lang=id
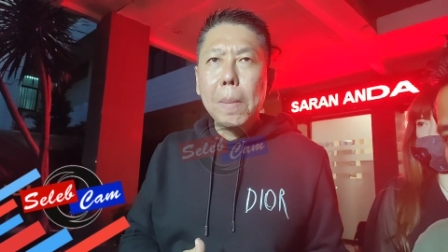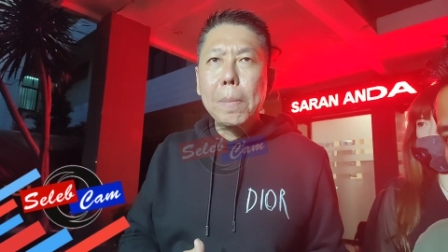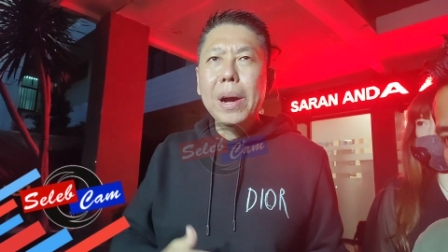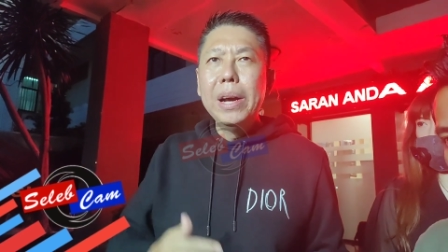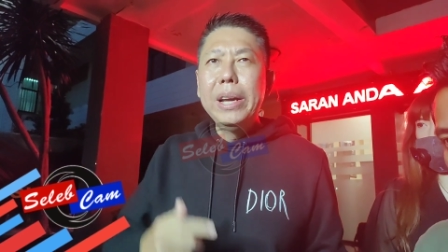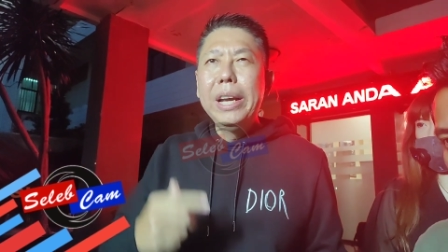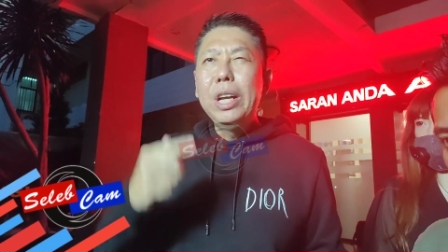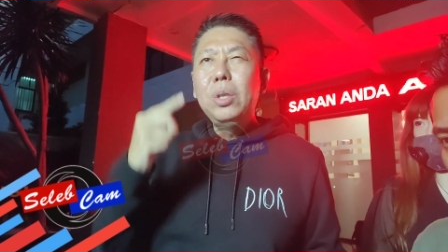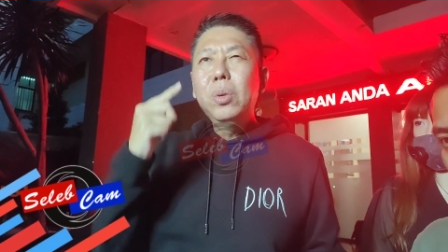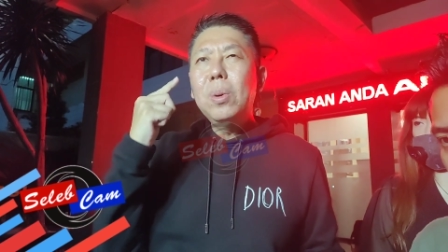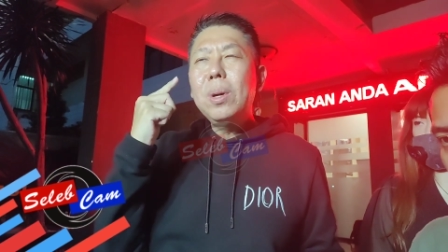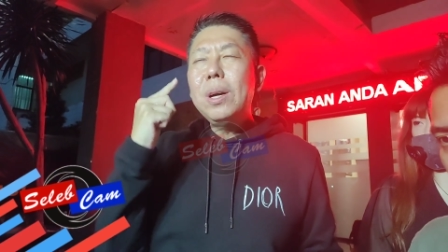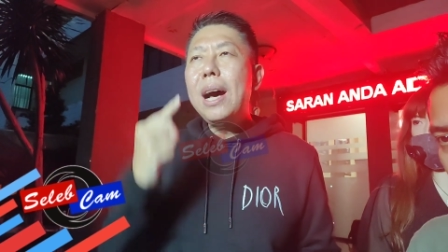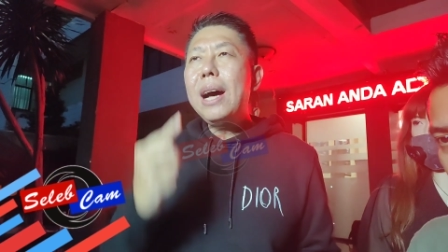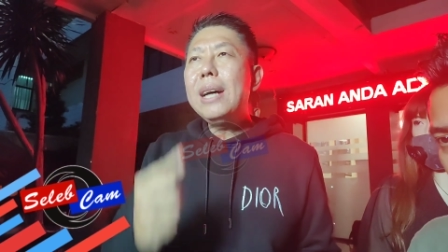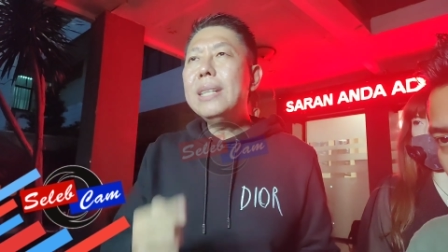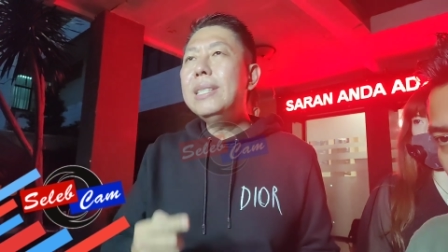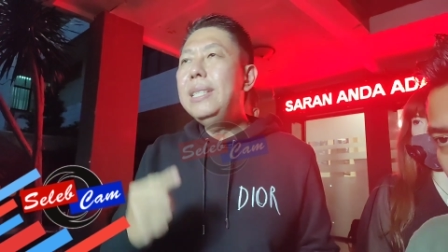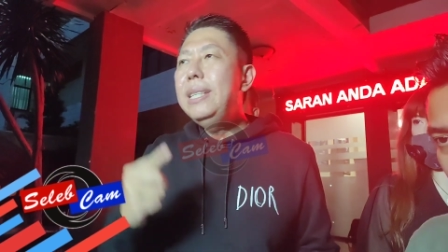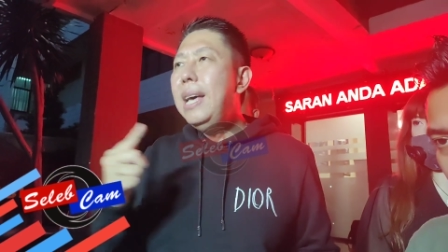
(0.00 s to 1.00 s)
Begitu
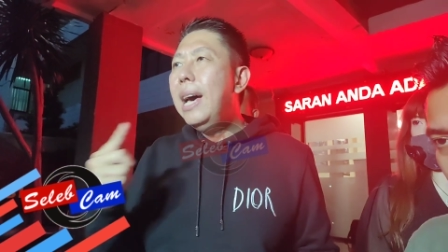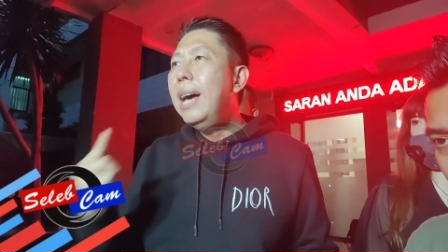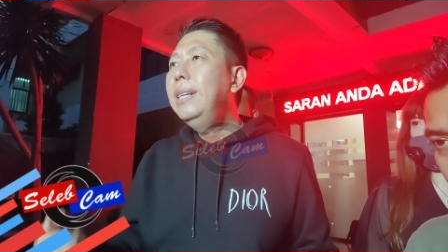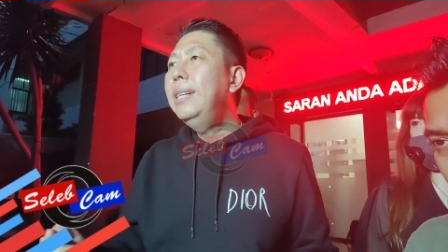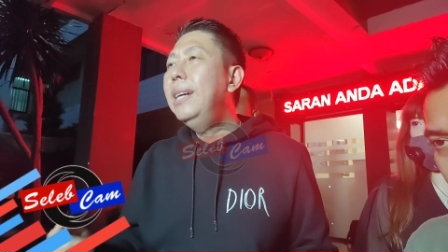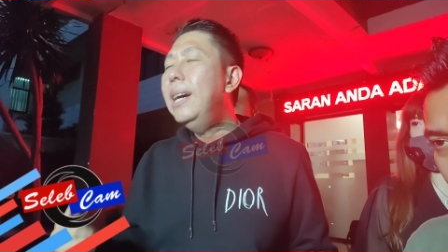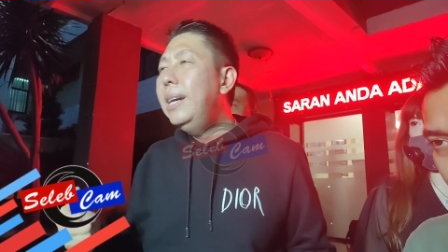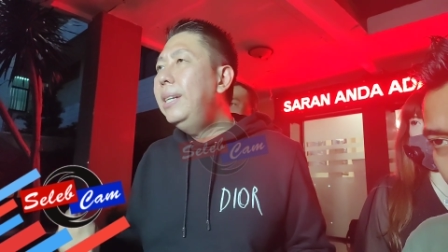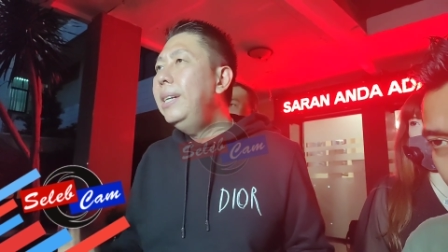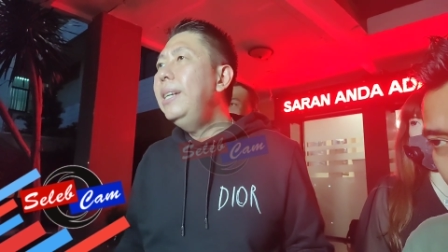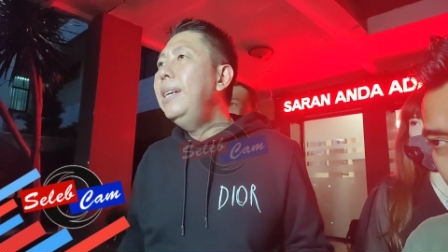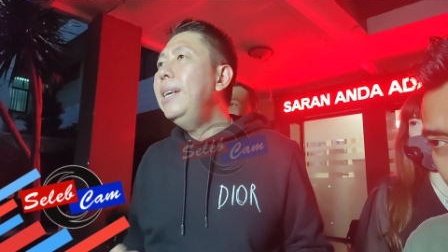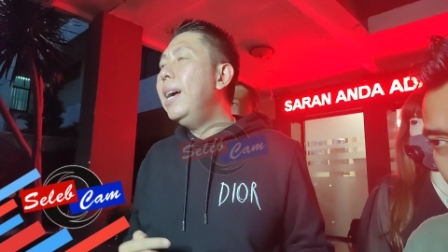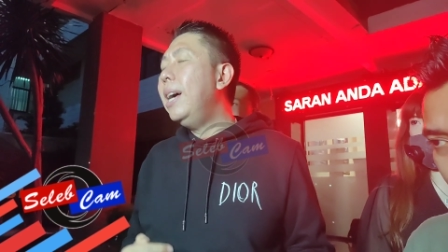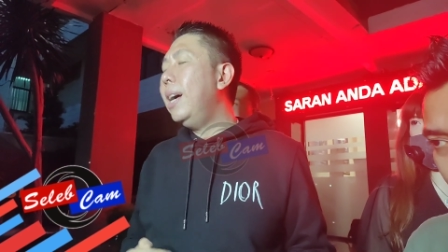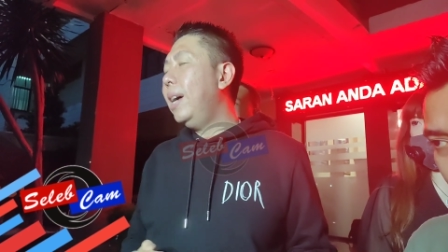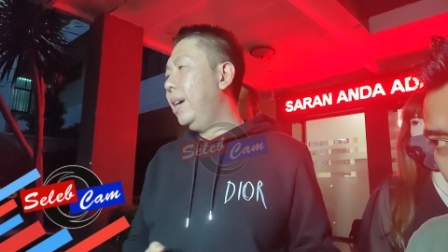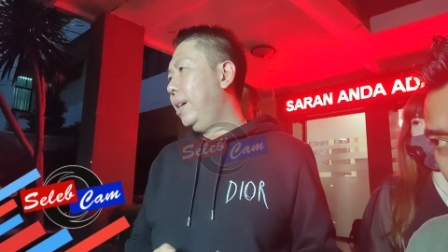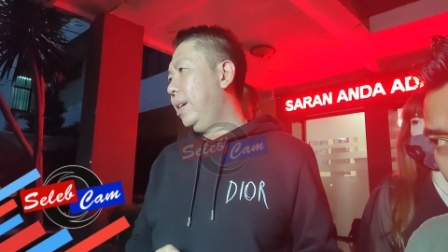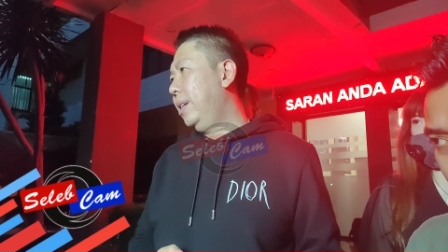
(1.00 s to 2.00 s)
kasihannya
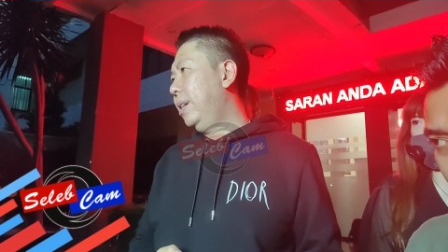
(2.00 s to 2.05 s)
dia.